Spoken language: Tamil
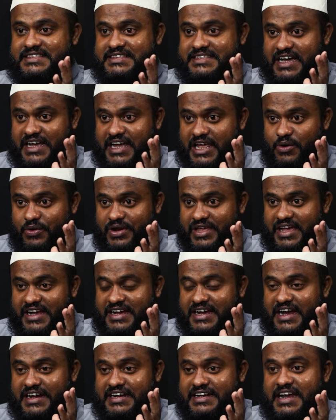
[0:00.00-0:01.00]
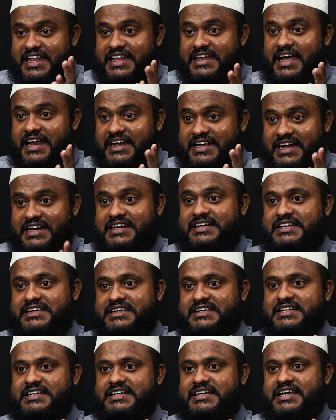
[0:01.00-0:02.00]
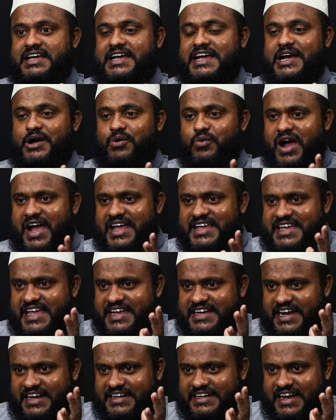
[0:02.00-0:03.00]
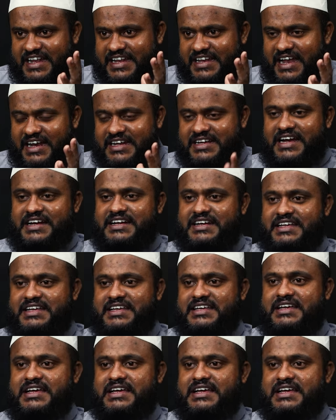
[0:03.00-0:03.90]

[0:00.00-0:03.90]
தங்களுடைய கண்களினால் கண்டு வகையை கண்களினால் கண்டு